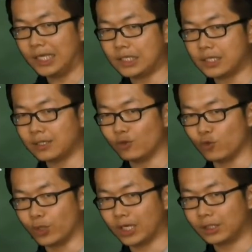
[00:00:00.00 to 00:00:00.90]
意思是
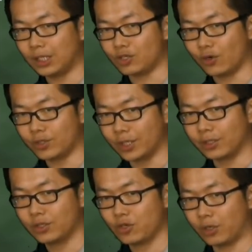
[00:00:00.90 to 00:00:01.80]
五个地球人
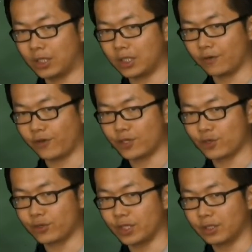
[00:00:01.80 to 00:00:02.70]
就一个非
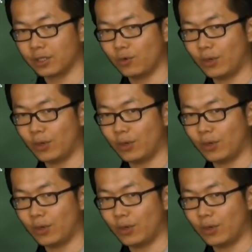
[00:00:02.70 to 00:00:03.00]
洲人，